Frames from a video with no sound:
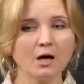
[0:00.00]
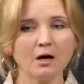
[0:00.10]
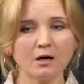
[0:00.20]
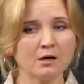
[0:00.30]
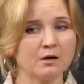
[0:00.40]

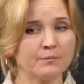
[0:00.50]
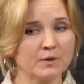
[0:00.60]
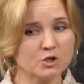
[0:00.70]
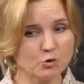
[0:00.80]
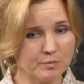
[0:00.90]

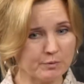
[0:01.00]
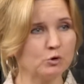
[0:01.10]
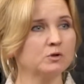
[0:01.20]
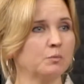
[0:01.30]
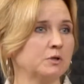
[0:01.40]
э, чтобы
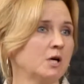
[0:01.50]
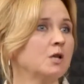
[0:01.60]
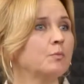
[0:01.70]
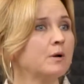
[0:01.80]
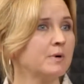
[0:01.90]
продукты
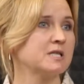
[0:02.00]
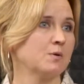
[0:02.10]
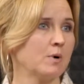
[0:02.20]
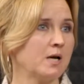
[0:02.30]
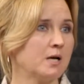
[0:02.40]
питания были
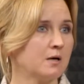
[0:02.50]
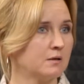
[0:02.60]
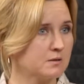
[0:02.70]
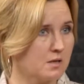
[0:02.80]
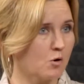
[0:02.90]
максимально
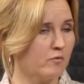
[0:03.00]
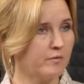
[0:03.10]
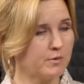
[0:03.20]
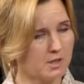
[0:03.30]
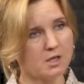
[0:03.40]

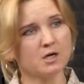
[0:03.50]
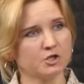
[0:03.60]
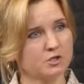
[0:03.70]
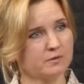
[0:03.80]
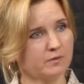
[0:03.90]
здоровыми и
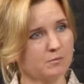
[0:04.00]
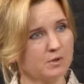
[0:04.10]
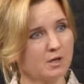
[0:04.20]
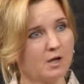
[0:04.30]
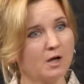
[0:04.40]

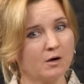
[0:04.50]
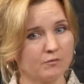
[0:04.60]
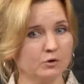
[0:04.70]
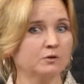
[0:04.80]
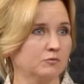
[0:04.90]
качественными.
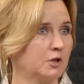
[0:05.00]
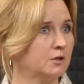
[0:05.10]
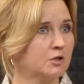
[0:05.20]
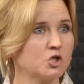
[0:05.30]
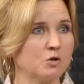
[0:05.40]
Вот, вот
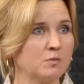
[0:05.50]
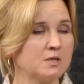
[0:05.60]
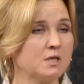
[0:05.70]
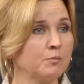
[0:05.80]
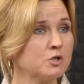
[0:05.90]
это наша
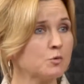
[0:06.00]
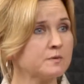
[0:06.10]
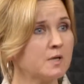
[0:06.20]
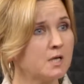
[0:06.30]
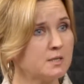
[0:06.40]
миссия. И мы,
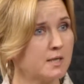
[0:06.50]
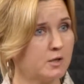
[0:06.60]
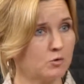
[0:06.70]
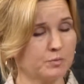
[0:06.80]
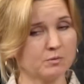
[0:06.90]
собственно, и
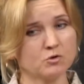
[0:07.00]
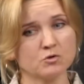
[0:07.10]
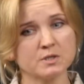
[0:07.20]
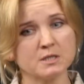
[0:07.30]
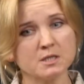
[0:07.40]
исследуем, потому
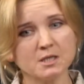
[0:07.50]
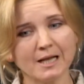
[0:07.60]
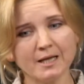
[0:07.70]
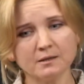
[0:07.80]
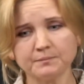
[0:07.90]
что за 10
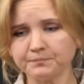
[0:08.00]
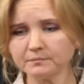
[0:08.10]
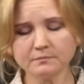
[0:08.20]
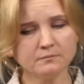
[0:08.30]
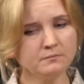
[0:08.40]
лет
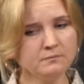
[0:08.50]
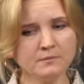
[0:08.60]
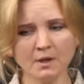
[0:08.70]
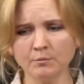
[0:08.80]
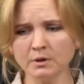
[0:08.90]

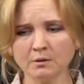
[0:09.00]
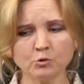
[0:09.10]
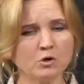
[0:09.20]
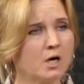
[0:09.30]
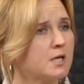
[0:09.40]
было
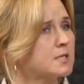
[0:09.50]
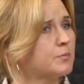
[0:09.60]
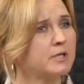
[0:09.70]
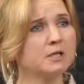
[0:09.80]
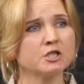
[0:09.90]
много
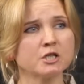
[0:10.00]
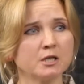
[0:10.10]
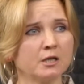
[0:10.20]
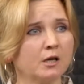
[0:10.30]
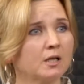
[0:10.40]
разных
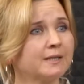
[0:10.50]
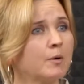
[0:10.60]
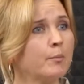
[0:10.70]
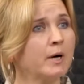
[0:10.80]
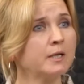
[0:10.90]
предложений от
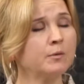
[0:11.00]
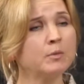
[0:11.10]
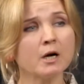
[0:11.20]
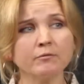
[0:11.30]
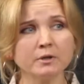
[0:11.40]
компаний
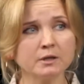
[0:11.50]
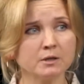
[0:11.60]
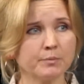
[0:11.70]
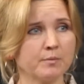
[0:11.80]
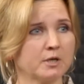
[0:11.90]
мировых,
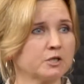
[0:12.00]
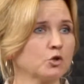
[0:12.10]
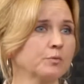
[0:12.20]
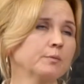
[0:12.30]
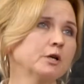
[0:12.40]
например,
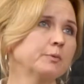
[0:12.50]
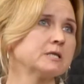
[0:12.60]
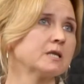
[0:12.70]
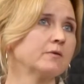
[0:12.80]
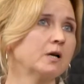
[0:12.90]
чтобы мы их
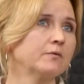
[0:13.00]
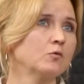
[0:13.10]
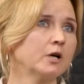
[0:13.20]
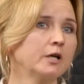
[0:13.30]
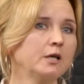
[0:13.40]
представляли в
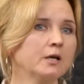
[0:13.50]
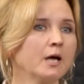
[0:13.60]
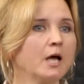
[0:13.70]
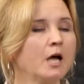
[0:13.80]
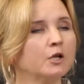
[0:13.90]

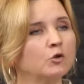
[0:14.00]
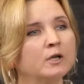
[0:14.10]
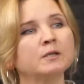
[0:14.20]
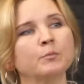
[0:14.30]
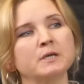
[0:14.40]
Украине, но
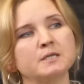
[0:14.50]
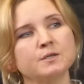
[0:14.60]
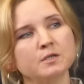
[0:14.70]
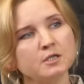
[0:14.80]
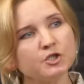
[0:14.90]
это были
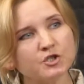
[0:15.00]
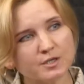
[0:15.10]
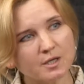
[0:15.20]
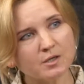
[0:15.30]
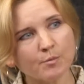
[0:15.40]

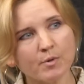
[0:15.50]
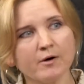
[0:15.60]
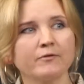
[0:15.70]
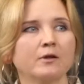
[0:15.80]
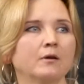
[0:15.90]
синтетические
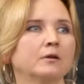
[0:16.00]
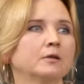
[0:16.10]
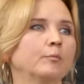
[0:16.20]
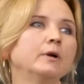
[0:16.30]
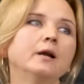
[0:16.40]
добавки,
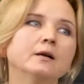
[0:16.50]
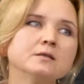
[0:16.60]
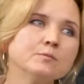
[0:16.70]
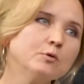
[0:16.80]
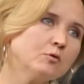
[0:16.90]
это были
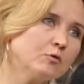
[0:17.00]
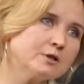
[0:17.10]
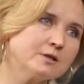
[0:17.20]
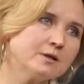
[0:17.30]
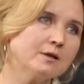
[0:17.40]

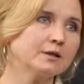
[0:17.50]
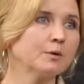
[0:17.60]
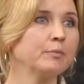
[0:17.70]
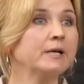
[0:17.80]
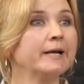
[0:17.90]
антибиотики, это
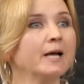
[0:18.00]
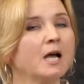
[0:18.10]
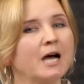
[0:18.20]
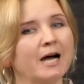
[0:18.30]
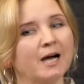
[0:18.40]
были,
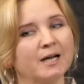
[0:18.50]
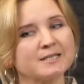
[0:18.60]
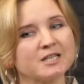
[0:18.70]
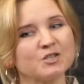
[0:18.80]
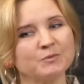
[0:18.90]
а,
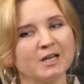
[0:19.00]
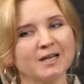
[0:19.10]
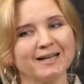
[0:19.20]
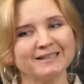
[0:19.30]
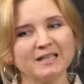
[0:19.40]
скажем
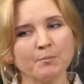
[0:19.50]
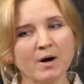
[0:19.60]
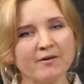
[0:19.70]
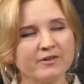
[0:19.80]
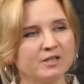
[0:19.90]
так,
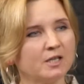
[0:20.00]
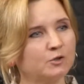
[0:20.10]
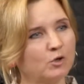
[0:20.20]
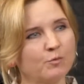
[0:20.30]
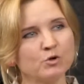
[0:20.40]
добавки, на
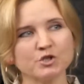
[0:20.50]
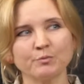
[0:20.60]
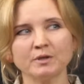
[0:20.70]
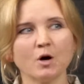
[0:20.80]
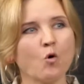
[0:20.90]
которых можно
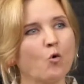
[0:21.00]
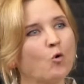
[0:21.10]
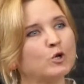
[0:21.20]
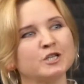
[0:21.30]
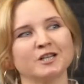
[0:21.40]
было
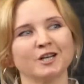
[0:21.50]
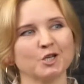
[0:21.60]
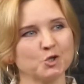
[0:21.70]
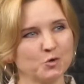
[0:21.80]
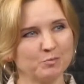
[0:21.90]
очень
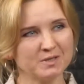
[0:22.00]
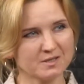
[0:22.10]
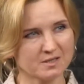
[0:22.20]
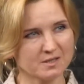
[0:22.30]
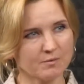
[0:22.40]
хорошо и
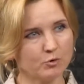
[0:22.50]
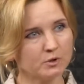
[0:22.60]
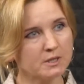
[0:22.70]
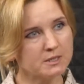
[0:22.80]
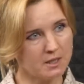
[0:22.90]
быстро
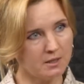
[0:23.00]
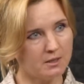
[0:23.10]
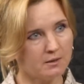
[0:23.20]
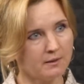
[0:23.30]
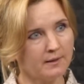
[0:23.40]
заработать
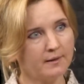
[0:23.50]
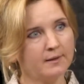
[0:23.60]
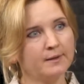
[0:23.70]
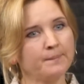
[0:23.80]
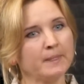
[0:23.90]
деньги
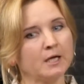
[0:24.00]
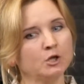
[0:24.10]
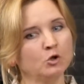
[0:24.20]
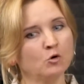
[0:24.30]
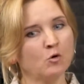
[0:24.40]

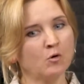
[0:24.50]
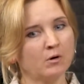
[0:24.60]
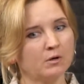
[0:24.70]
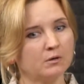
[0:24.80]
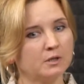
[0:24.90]

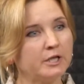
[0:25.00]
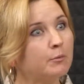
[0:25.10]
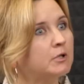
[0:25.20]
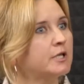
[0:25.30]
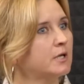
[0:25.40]
но не
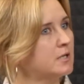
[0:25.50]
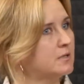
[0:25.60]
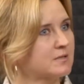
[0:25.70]
было никаких